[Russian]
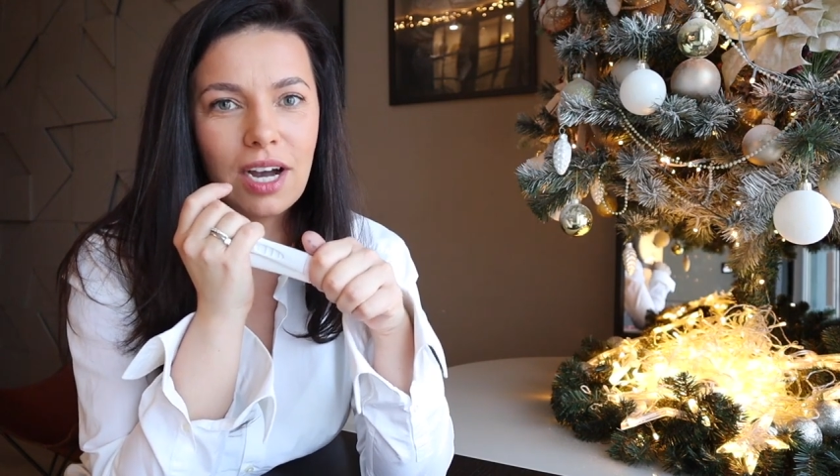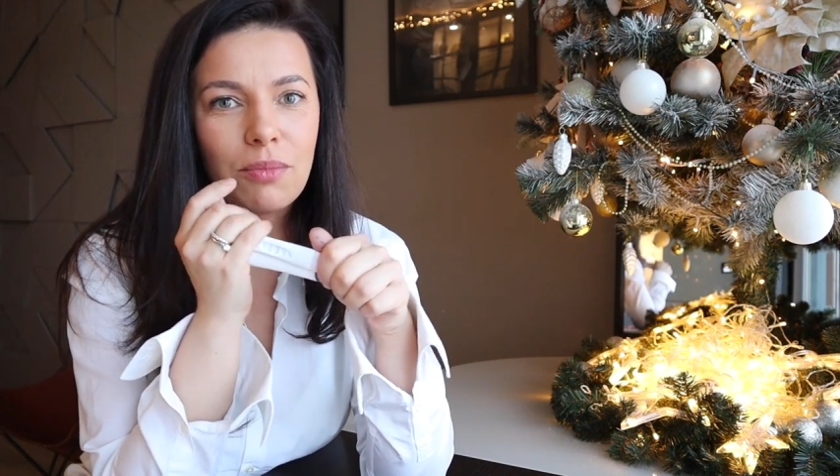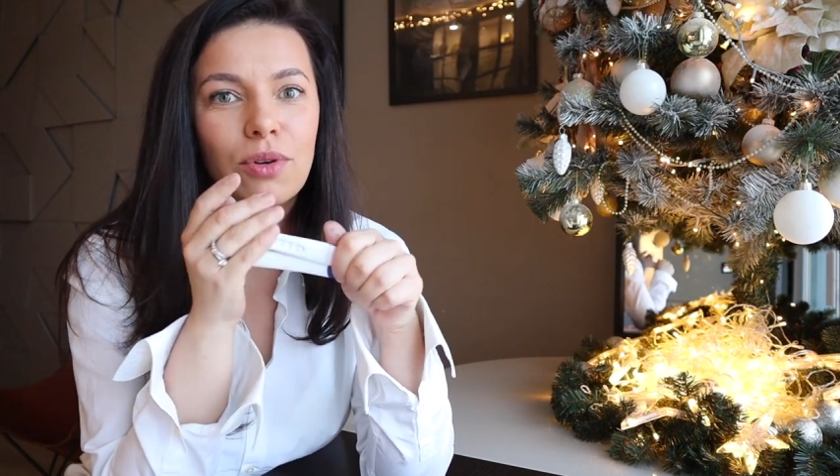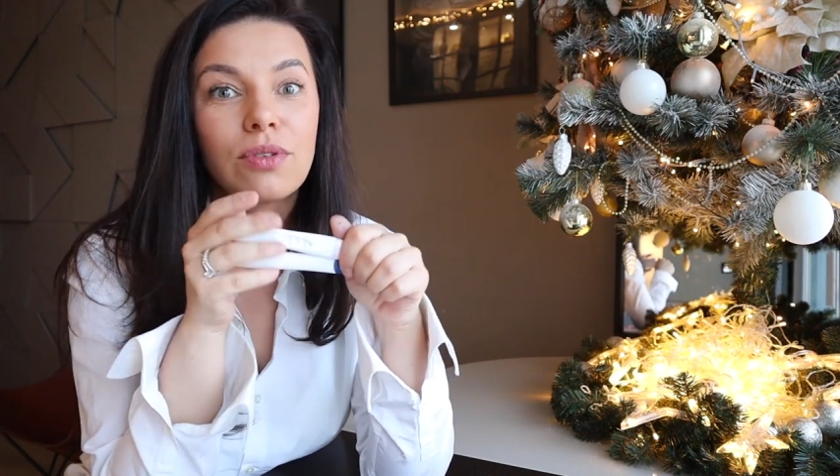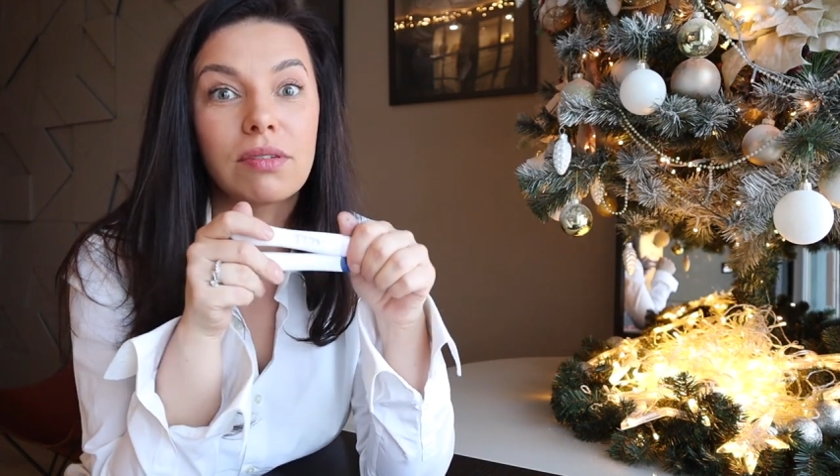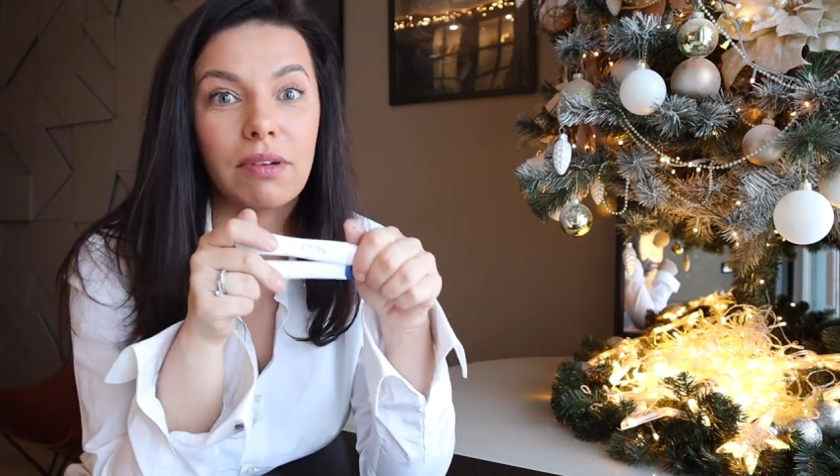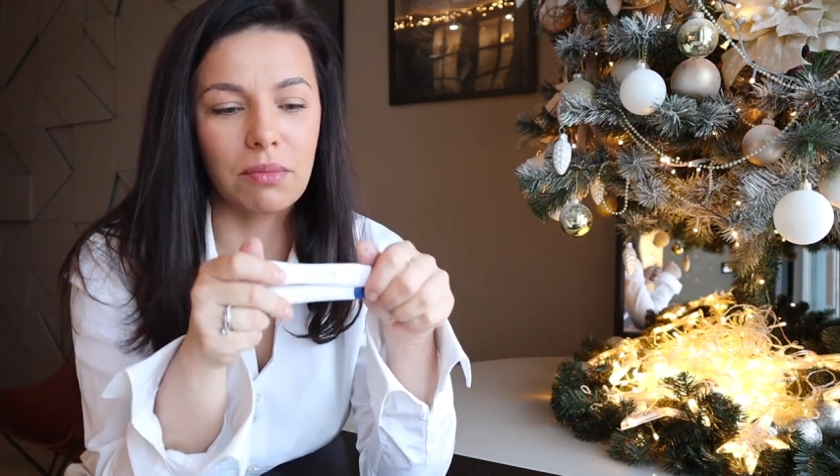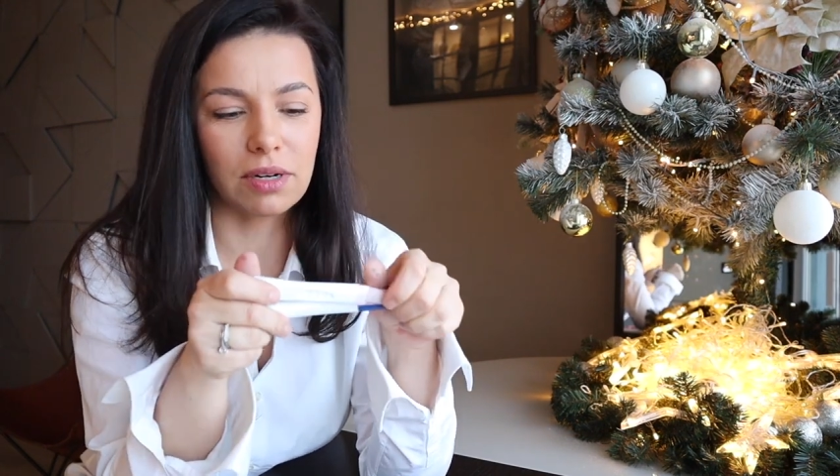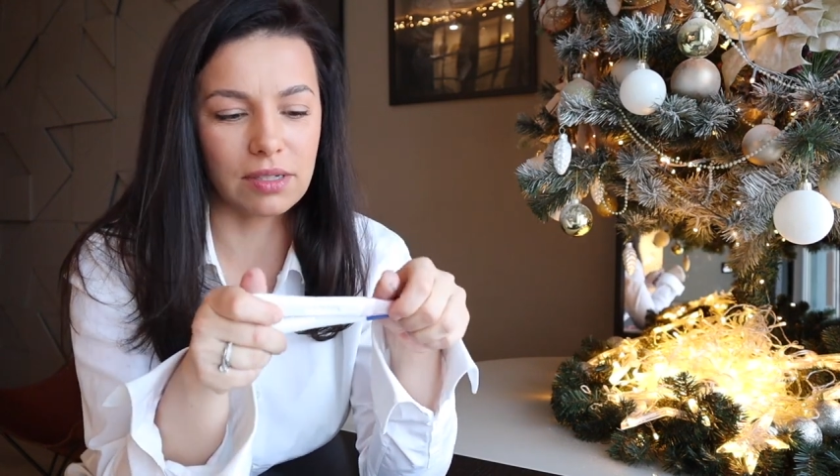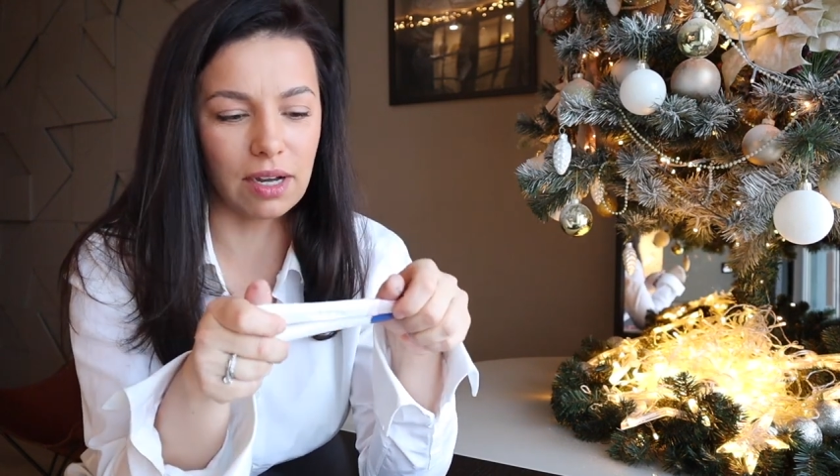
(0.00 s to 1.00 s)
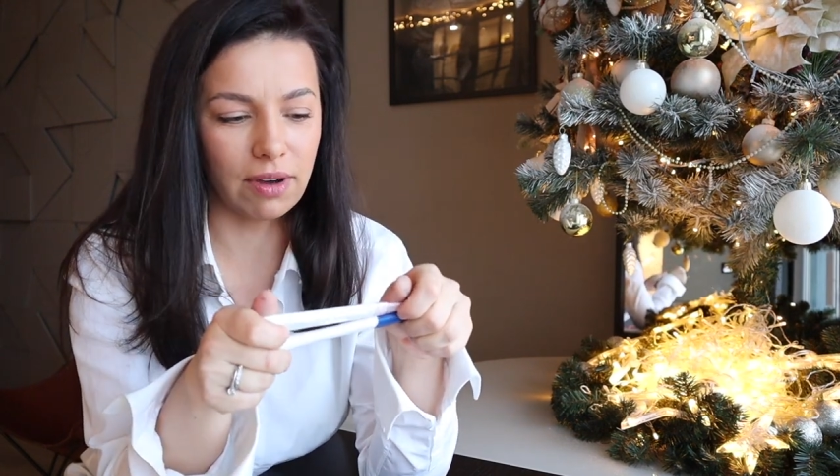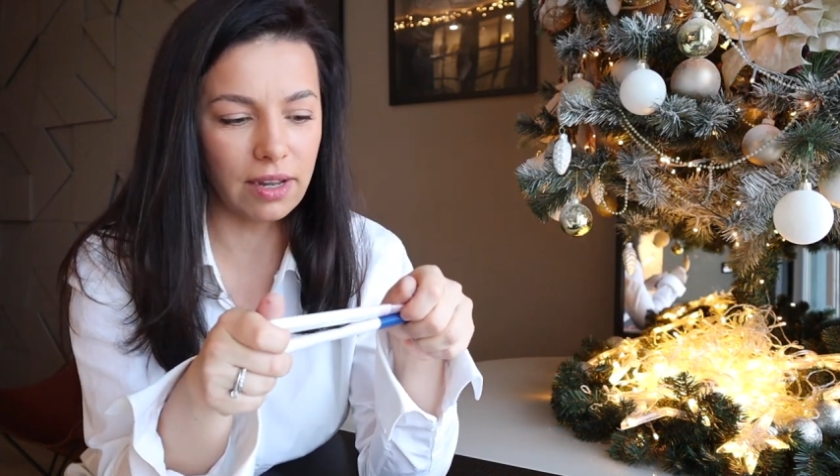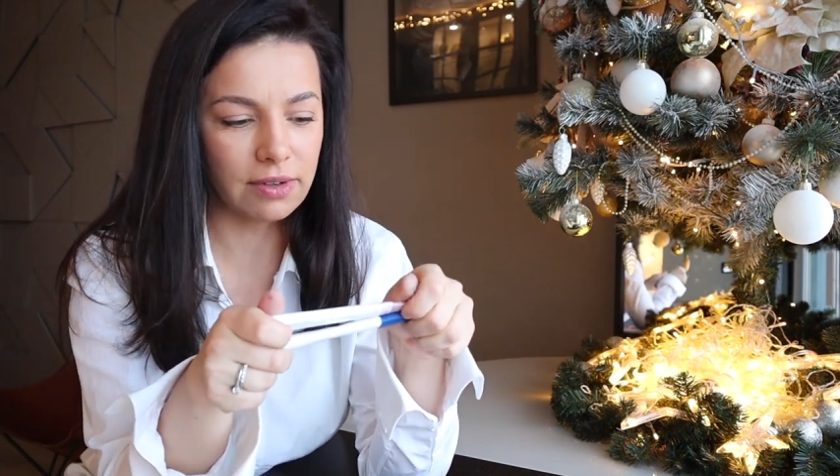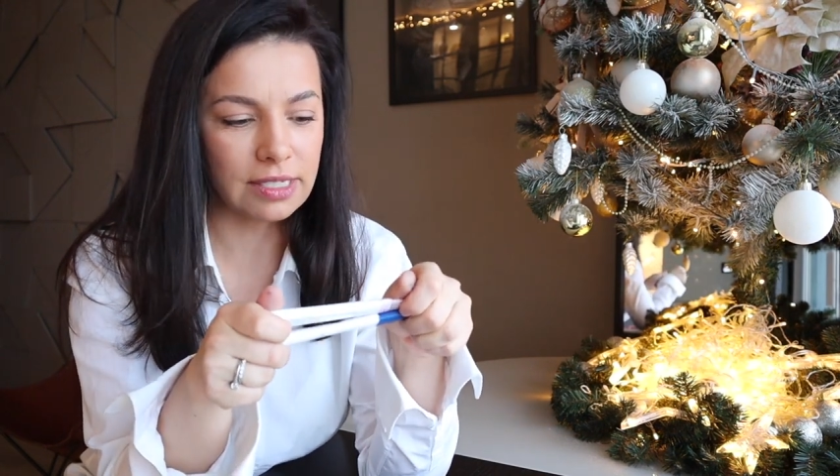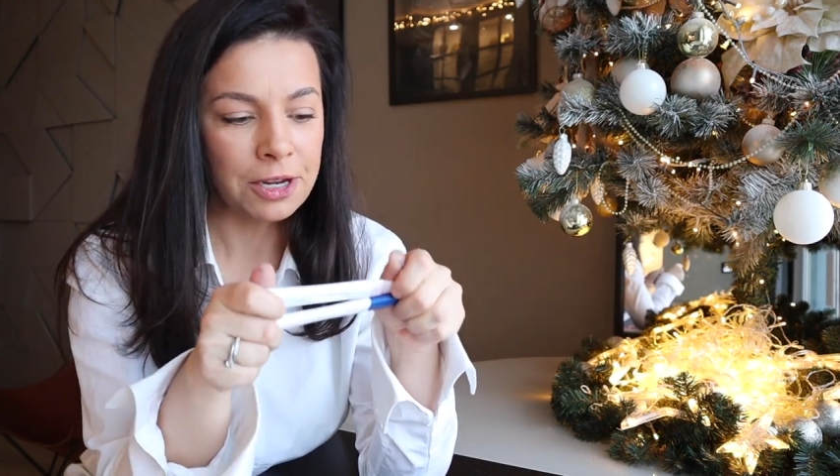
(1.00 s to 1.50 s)
камеру и с вами
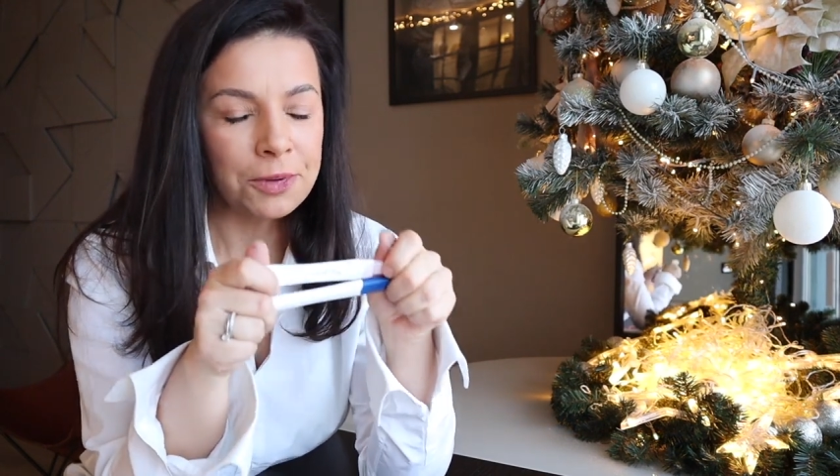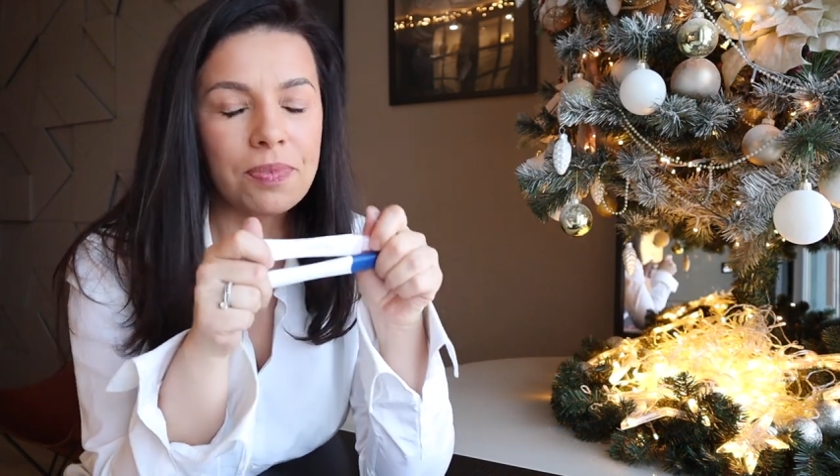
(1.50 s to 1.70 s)
разговаривать.